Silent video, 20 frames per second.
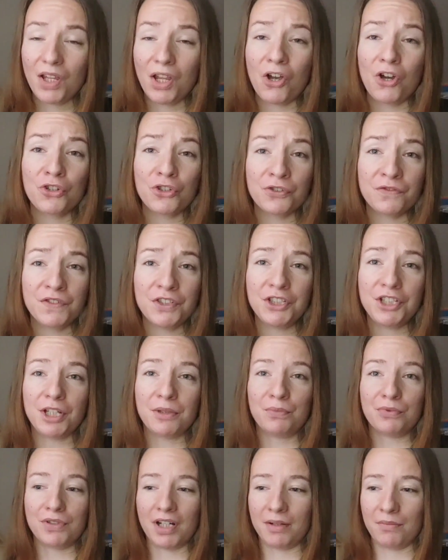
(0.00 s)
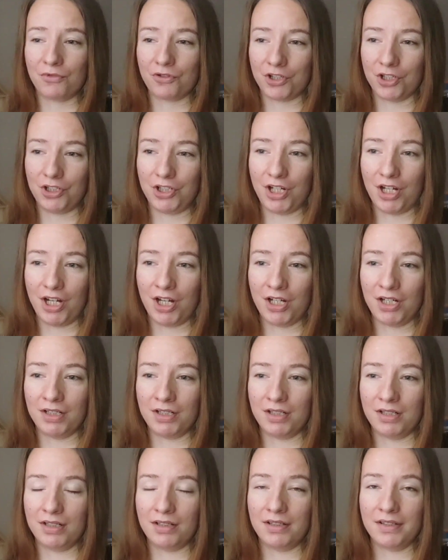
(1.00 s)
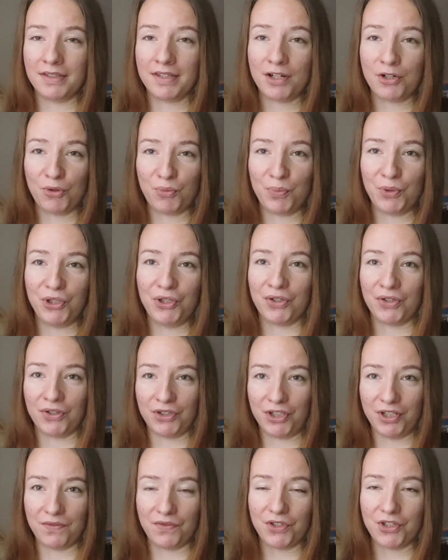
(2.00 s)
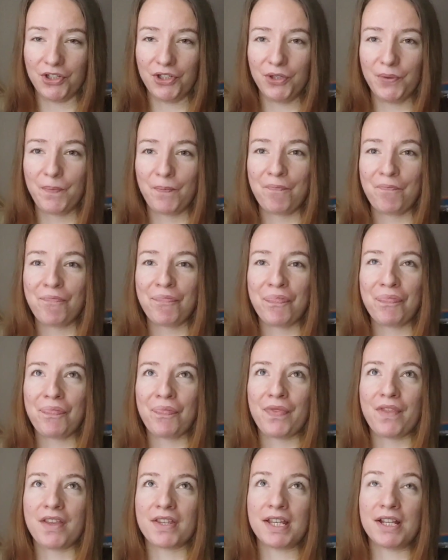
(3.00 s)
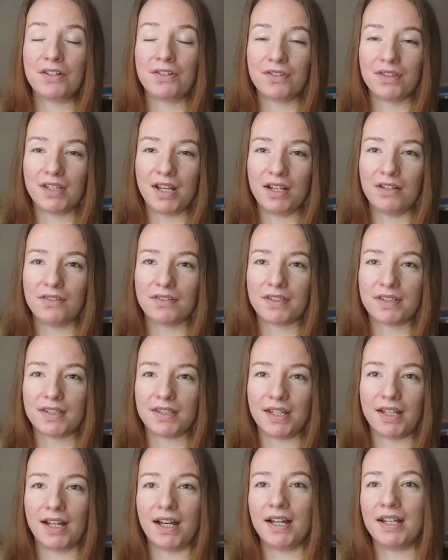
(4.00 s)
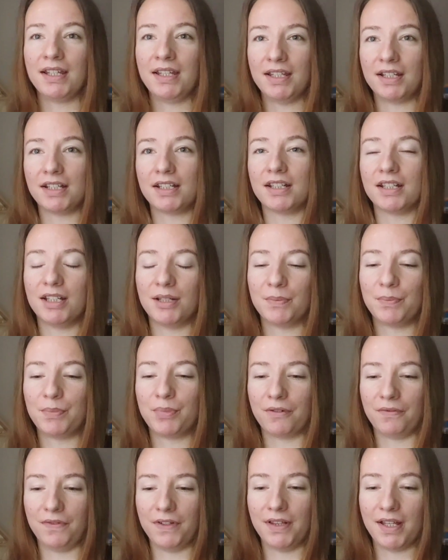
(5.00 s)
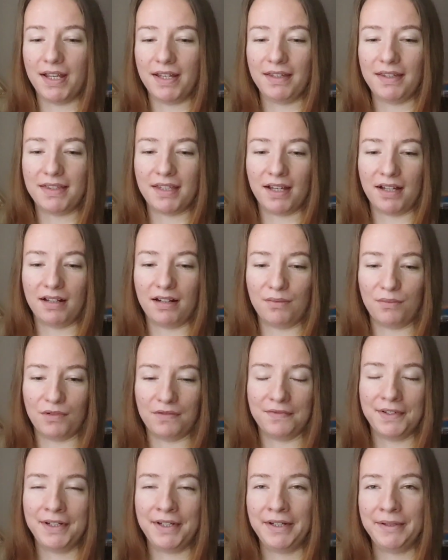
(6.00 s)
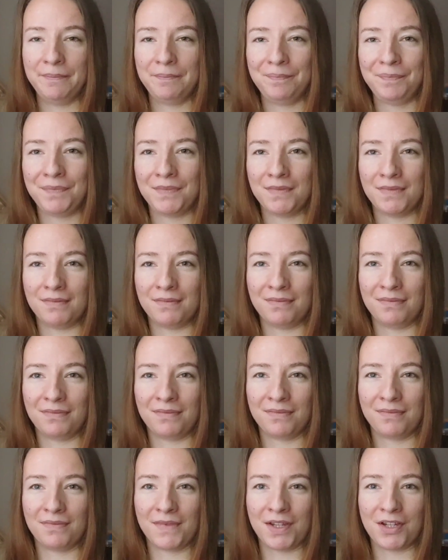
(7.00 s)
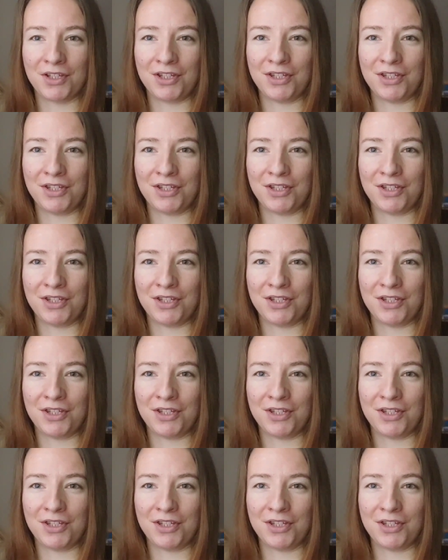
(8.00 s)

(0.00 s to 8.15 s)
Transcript: Oczywiście e-booka możecie e, zakupić od dziewczyn zaglądając na ich e, profile instagramowe, mm,